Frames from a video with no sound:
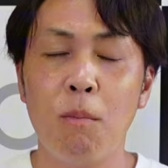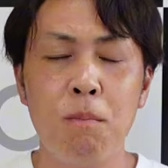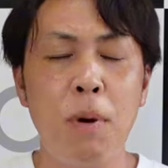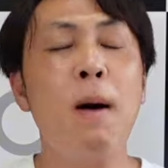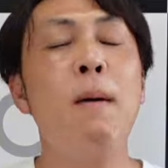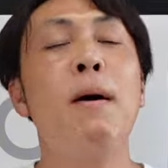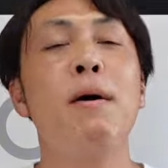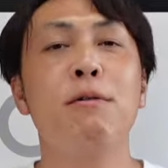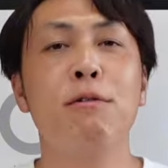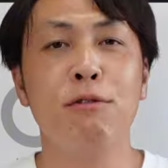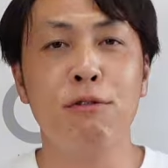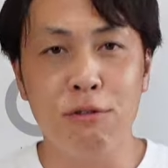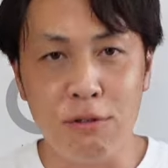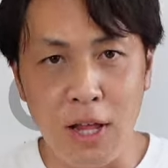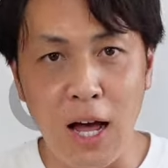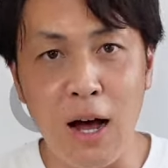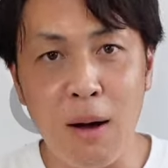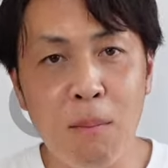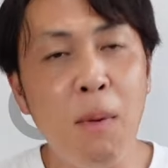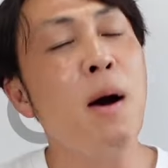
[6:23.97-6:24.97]
パワフル
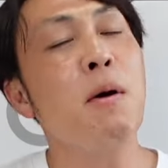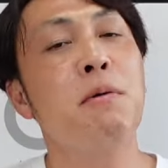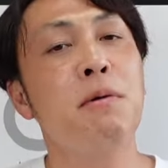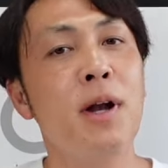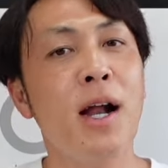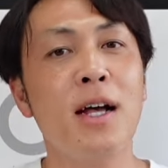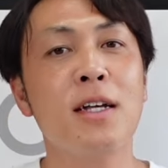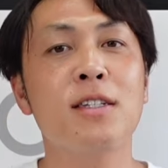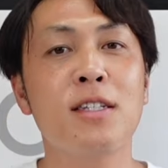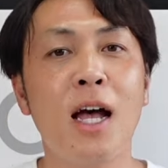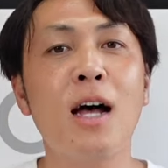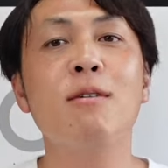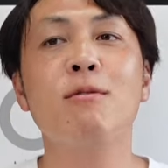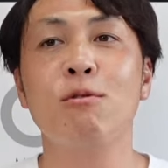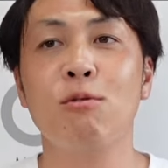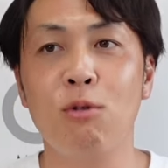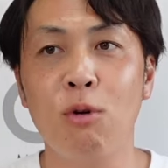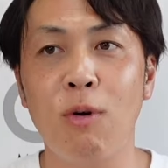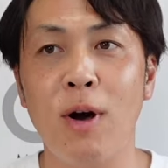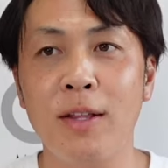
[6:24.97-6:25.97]
な
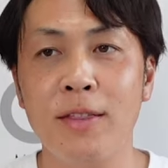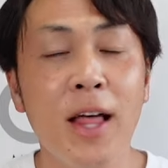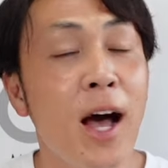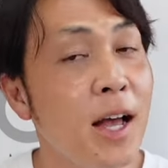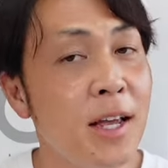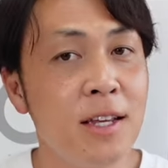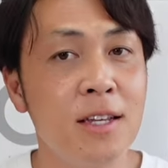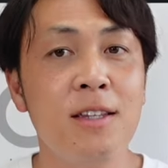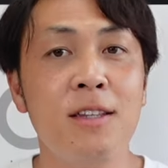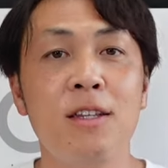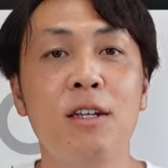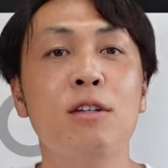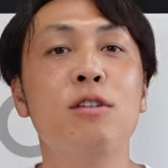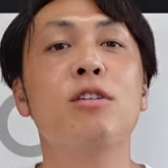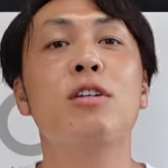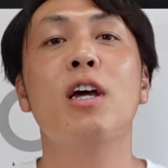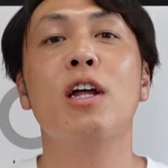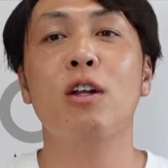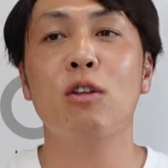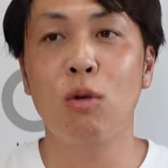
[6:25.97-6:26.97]
マフラーサウンドはないんで
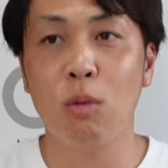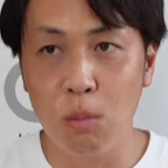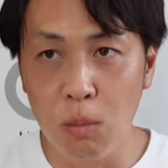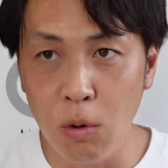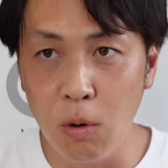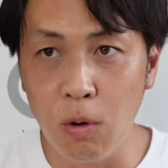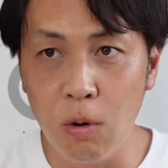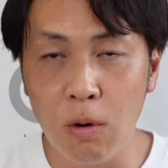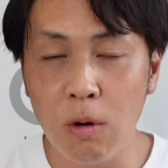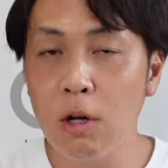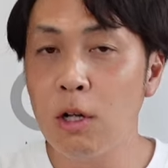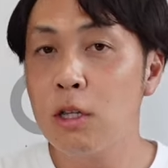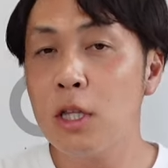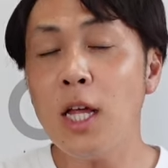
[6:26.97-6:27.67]
すけれども、